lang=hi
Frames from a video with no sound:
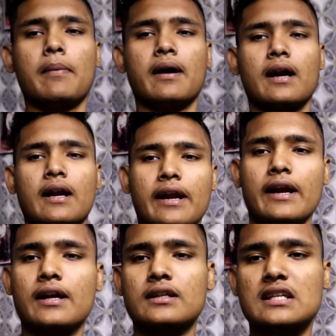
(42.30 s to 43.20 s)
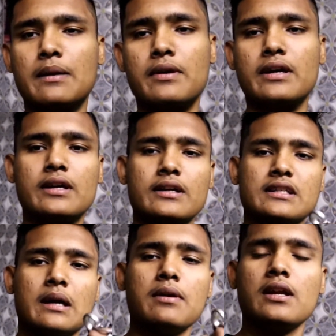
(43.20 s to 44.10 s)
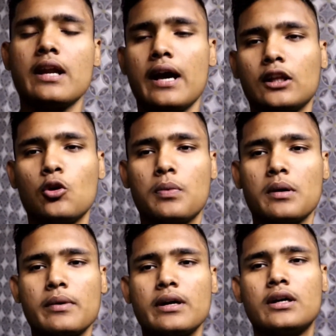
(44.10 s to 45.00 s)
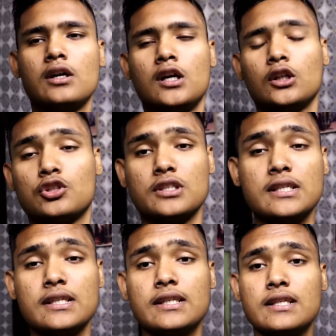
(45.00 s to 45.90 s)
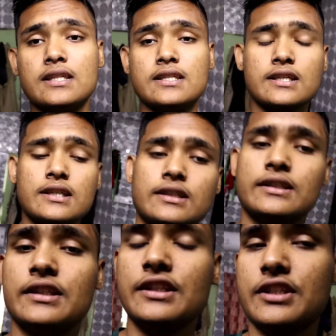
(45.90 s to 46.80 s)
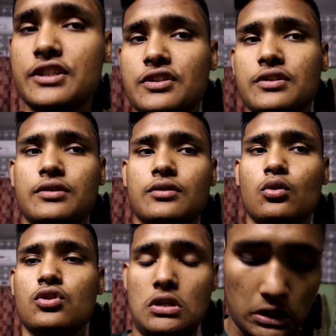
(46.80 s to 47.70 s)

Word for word: पापा का ट्रैक चाबी चाबी लेने आया था ऊपर में तो चलिए जल्दी जल्दी से नीचे तो